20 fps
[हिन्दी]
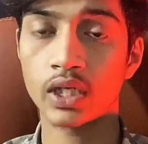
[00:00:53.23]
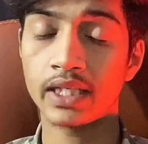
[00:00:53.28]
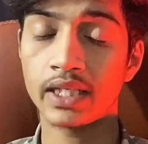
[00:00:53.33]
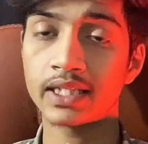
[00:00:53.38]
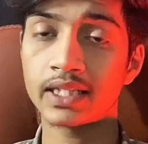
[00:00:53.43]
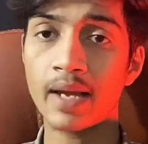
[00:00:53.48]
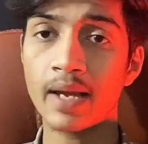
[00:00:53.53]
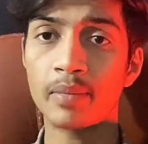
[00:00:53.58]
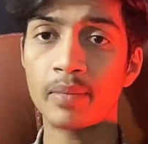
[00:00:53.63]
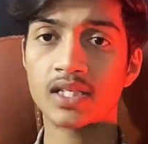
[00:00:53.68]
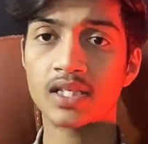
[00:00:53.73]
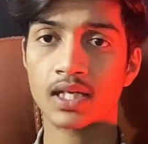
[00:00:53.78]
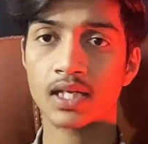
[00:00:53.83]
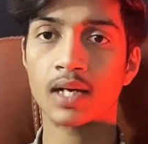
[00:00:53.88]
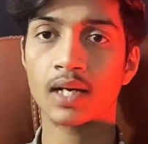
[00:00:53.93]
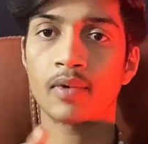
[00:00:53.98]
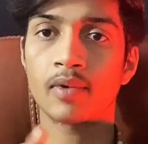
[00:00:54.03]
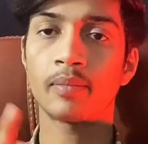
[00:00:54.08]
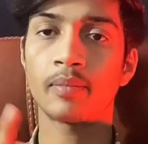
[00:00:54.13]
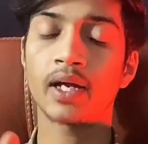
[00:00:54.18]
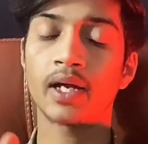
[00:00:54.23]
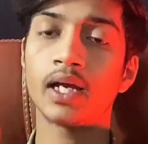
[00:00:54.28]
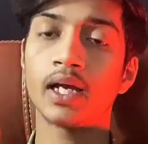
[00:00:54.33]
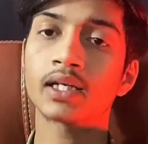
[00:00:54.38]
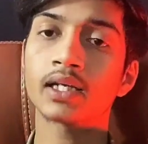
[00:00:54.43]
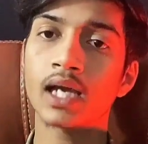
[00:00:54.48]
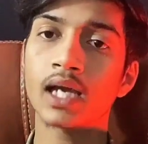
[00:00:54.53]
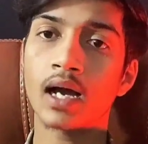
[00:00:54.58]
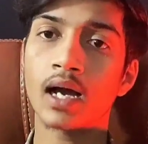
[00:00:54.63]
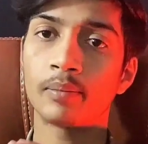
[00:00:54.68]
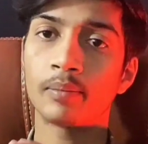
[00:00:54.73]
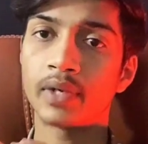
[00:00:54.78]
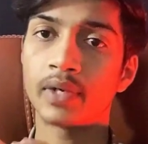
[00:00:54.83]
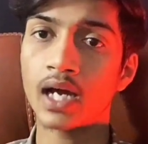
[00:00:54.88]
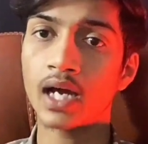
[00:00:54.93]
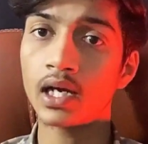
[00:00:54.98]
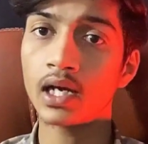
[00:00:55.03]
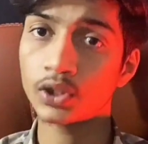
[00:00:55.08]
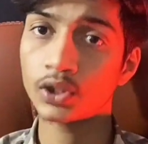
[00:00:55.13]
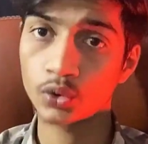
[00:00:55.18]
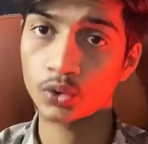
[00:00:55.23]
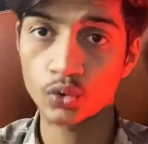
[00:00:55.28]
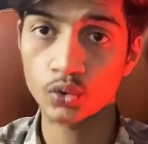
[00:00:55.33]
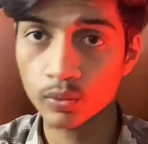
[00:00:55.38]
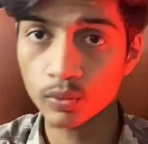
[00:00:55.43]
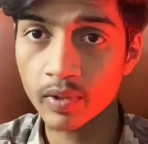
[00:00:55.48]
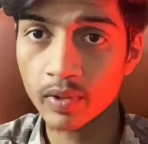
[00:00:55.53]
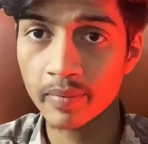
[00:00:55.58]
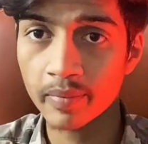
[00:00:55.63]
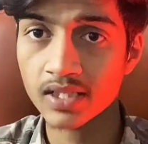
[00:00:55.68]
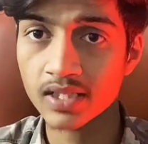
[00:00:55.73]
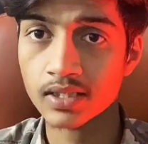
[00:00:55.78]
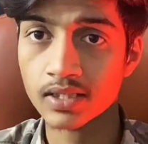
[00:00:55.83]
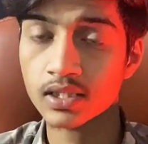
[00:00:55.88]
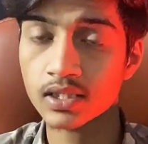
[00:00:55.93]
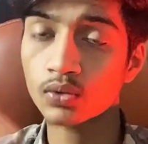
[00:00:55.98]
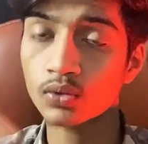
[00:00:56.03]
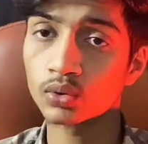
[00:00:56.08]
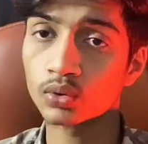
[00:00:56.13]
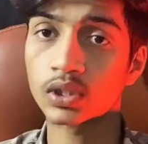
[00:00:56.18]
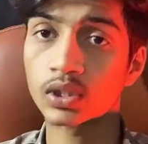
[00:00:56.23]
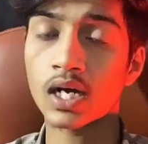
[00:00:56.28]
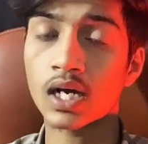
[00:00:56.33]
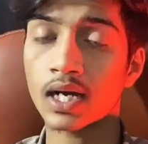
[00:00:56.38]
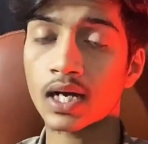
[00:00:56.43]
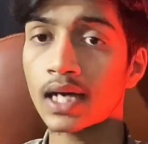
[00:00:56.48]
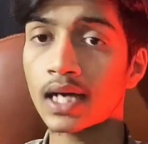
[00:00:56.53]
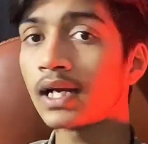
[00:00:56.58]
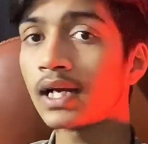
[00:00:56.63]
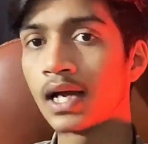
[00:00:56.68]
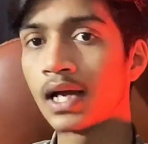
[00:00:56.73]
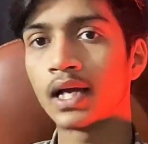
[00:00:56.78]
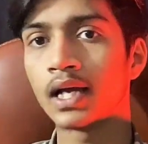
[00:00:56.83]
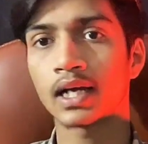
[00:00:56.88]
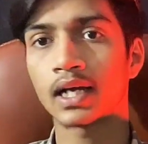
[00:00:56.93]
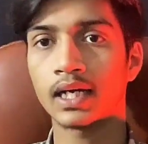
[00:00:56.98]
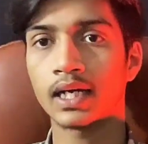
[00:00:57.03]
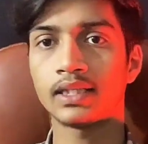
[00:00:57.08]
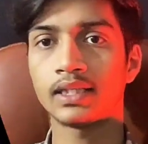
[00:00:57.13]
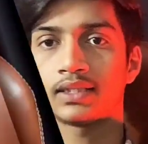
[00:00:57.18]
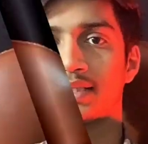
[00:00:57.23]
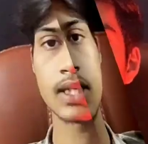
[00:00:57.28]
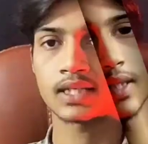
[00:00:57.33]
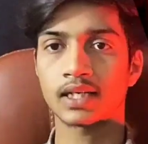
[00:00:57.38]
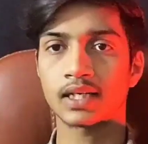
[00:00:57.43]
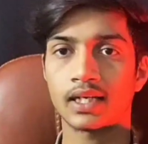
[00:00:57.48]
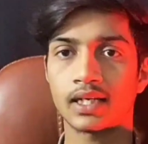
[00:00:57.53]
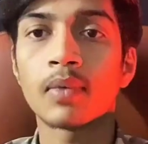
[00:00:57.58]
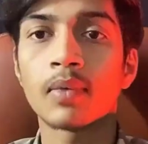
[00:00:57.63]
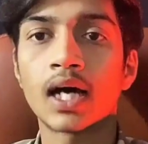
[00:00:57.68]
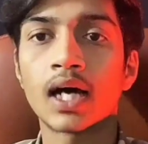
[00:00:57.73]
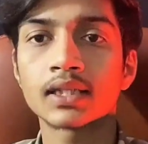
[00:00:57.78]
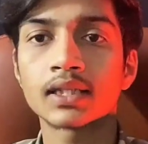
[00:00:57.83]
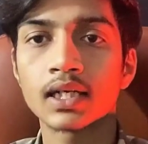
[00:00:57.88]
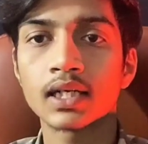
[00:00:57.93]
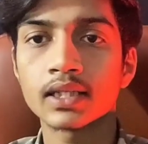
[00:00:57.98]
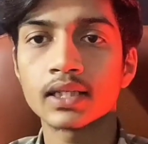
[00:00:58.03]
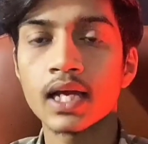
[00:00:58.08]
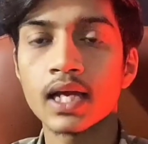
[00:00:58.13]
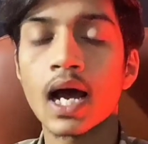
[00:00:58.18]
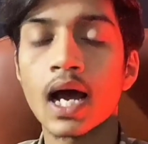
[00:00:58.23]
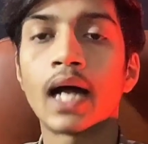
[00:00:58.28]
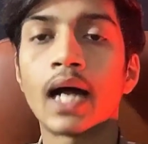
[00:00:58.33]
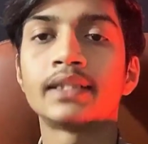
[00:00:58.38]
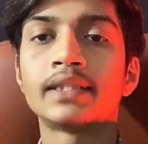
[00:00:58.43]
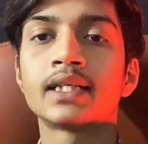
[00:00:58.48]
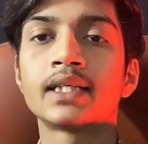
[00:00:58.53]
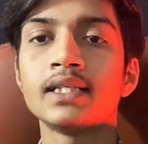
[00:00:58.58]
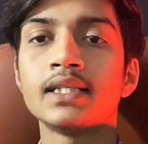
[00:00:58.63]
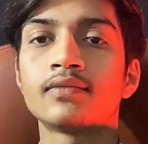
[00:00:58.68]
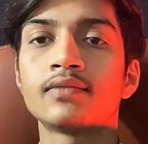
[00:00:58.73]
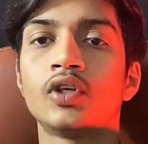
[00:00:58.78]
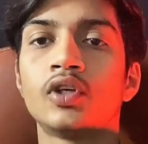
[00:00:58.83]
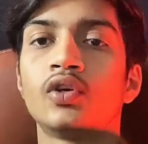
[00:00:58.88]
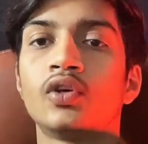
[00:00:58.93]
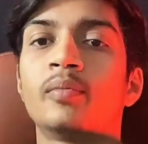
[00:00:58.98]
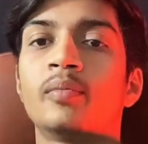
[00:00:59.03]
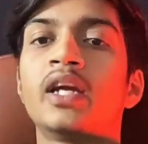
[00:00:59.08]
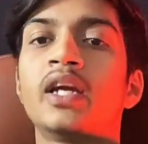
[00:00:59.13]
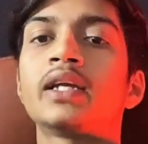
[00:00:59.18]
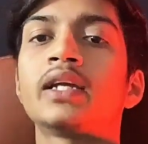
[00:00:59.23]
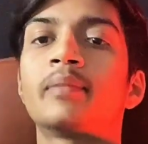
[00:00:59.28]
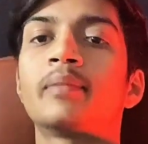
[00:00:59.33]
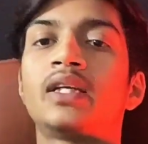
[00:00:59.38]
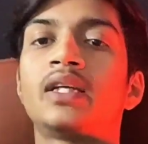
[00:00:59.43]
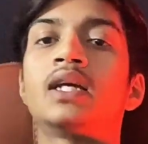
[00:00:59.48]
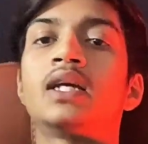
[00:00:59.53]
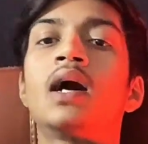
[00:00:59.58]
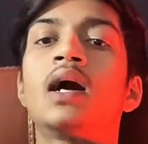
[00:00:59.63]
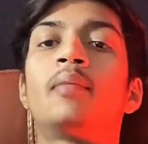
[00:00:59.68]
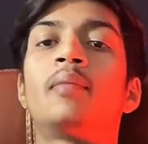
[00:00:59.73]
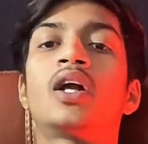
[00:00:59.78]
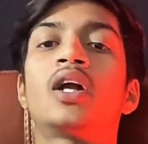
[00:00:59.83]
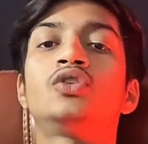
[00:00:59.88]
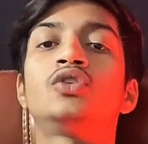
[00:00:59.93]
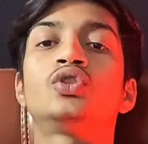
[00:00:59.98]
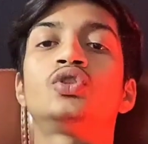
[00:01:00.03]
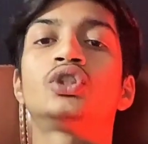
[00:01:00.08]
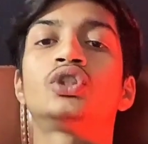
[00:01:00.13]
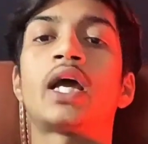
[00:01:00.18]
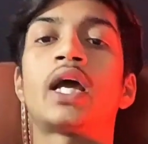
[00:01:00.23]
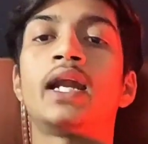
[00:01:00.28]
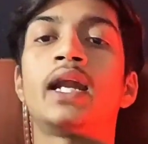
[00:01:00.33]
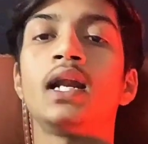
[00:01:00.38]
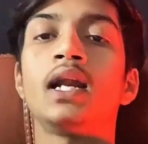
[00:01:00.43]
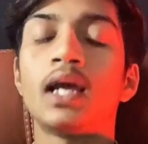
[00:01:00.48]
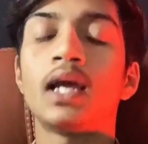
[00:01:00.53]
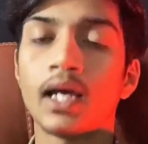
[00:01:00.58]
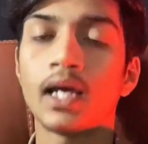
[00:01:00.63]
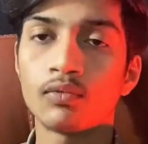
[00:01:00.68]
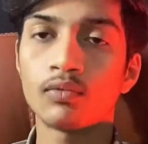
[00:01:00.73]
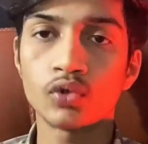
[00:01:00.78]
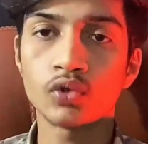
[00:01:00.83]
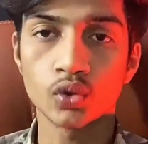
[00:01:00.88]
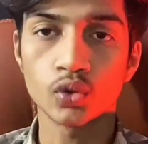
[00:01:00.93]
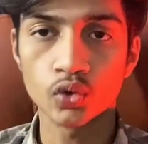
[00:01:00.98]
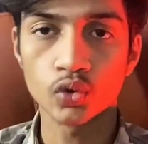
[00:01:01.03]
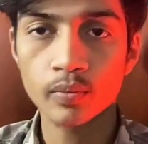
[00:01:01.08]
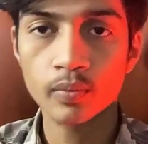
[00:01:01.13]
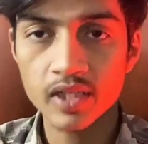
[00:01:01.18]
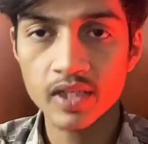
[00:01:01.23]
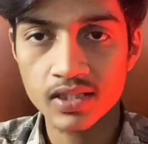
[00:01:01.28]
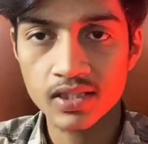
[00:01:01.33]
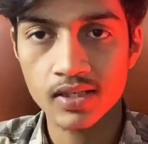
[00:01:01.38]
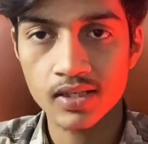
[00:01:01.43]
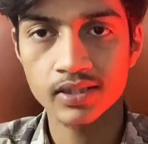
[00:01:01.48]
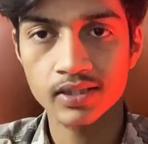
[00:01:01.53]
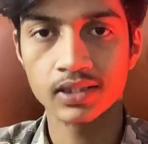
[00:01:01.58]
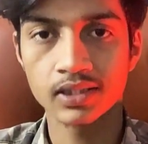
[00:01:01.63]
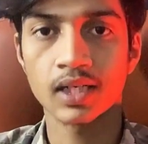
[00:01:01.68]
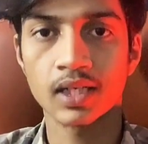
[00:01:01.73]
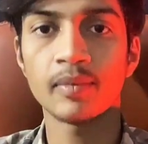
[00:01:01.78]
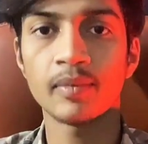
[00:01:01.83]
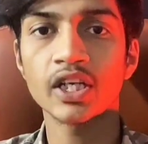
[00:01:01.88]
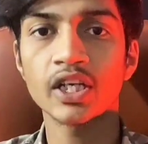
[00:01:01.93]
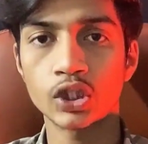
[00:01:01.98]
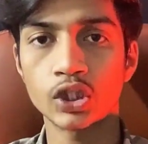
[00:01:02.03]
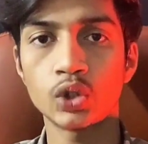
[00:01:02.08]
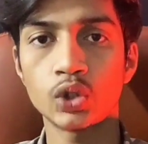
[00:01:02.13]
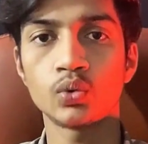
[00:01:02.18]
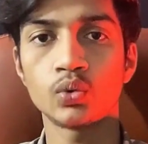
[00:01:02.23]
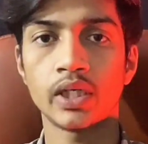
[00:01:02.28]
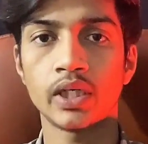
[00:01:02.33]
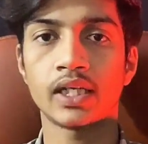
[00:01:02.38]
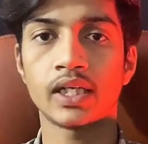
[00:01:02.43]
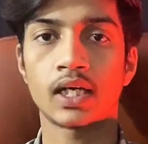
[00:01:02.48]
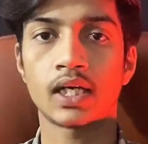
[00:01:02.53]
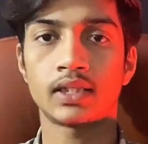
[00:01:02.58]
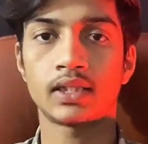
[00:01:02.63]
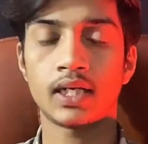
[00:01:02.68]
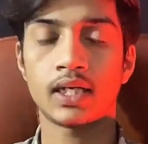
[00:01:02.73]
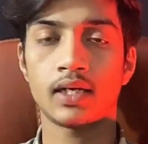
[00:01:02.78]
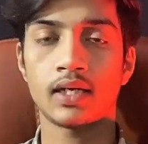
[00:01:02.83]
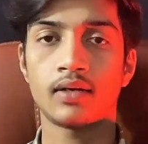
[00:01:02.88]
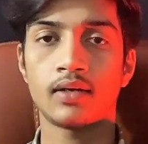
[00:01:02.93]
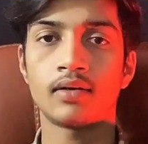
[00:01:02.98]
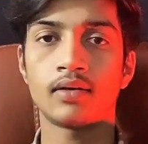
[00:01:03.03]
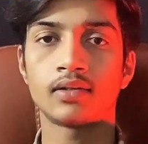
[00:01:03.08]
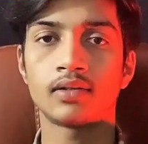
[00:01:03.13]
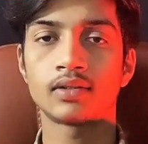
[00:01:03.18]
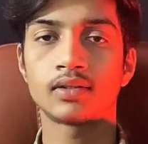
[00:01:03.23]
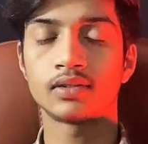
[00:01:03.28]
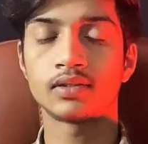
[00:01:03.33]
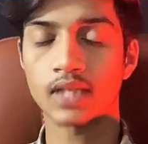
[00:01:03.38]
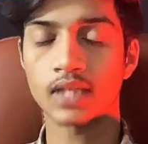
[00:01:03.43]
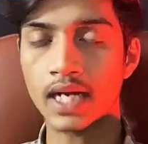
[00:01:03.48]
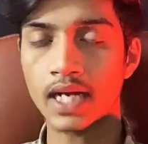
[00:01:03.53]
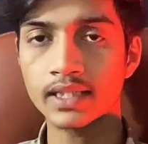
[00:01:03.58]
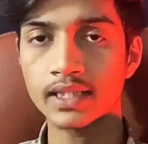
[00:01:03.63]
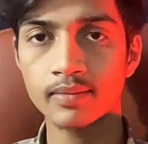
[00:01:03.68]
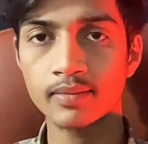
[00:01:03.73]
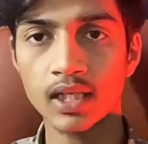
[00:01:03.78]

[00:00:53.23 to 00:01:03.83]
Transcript: इतना पैसा कमा पाया कि अपना यूट्यूब के पैसे से खुद का कार खरीद सके तो बात करते हैं आज की इस वीडियो में कि भैया हमारा जो चैनल है वो यूट्यूब के सर्च इंजन में क्यों नहीं आता है जाहिर सी